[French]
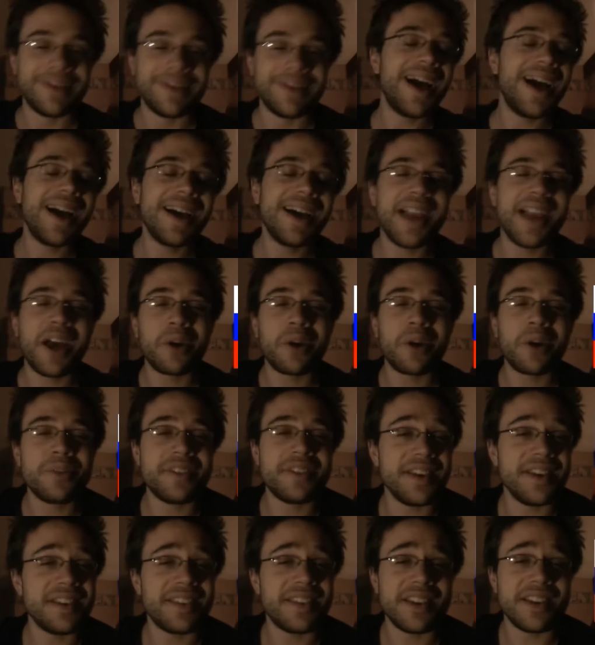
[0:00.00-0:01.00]
Ah, la
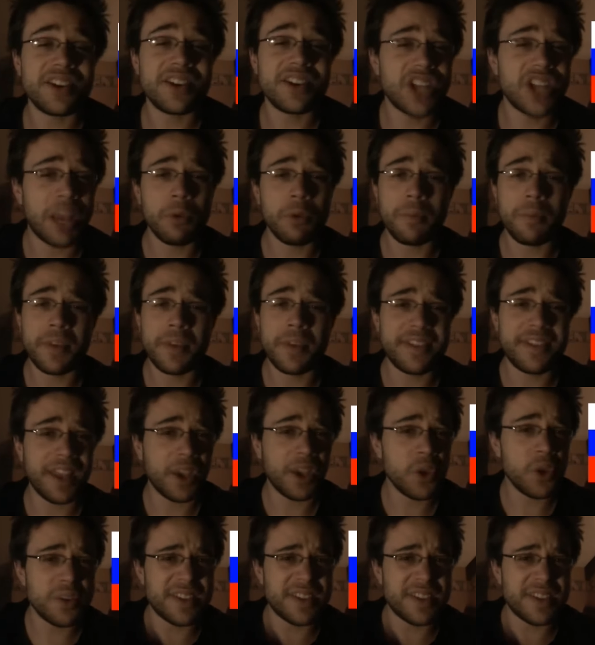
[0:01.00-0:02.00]
Russie et ses charmes
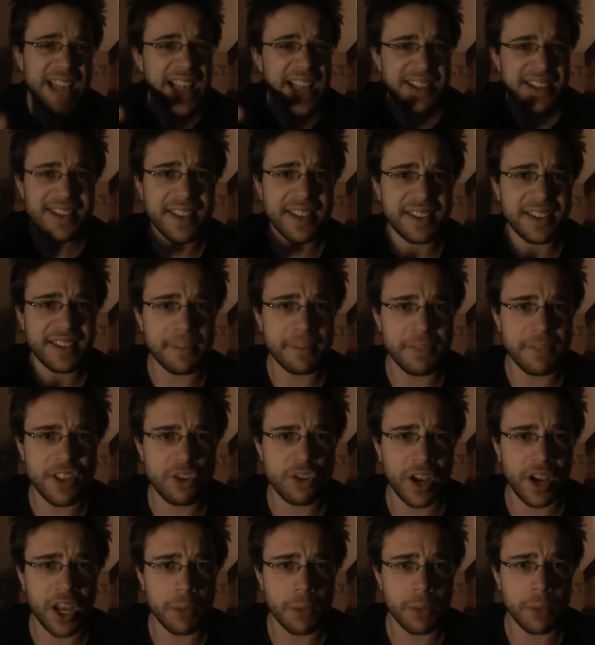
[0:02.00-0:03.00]
mystérieux, ça c'est un
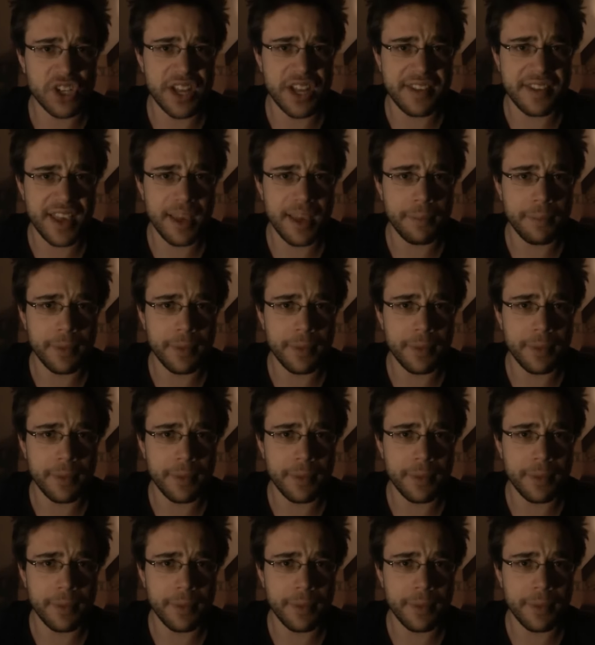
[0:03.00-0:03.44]
samedi soir comme je les